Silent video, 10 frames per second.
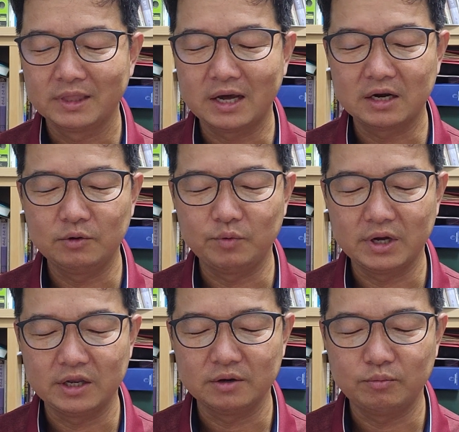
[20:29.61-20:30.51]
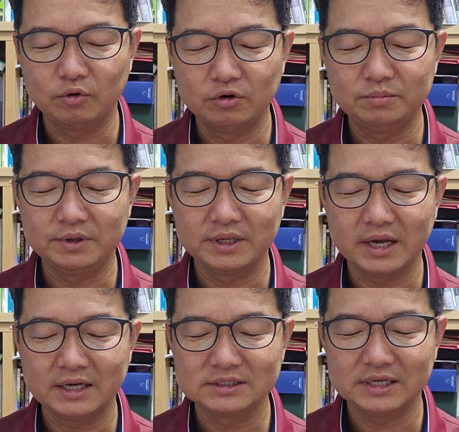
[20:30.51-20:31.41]
나를 위하여 복을
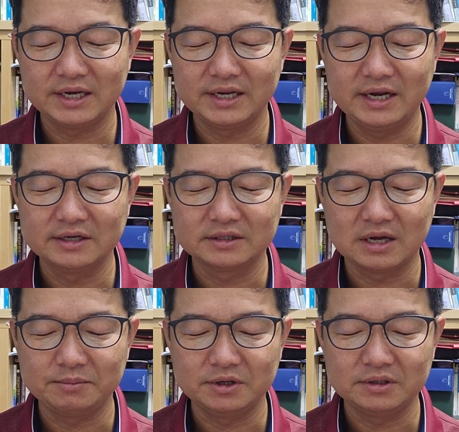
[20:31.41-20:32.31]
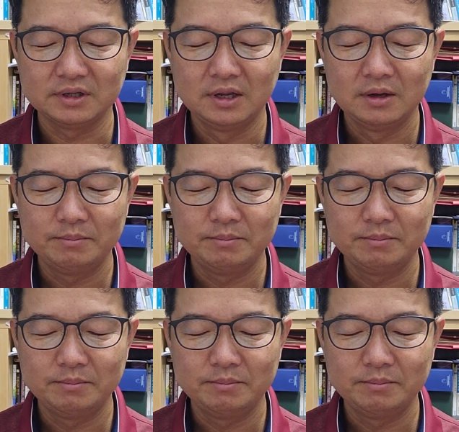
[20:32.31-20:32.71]
빌게 하지 아니하였다면